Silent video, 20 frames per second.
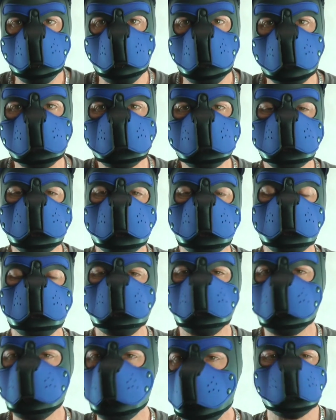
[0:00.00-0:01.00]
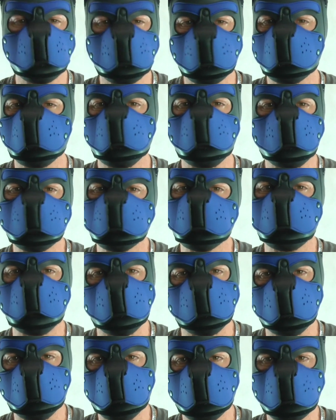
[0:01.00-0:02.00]
的颜色，所以你
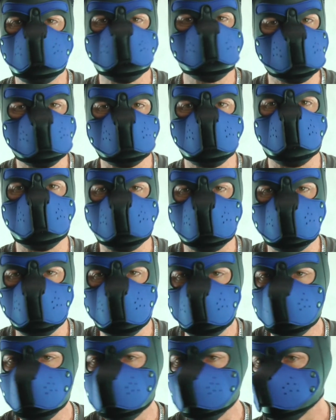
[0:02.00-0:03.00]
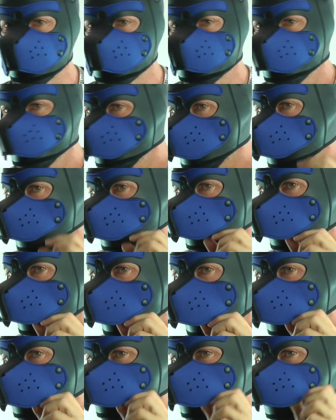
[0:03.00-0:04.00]
的面具将非常个性
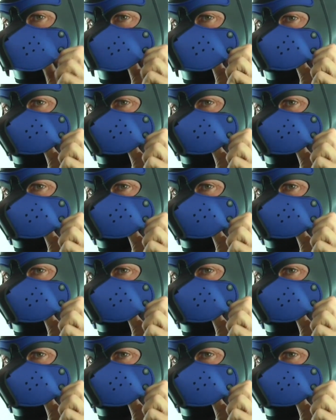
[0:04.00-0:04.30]
化。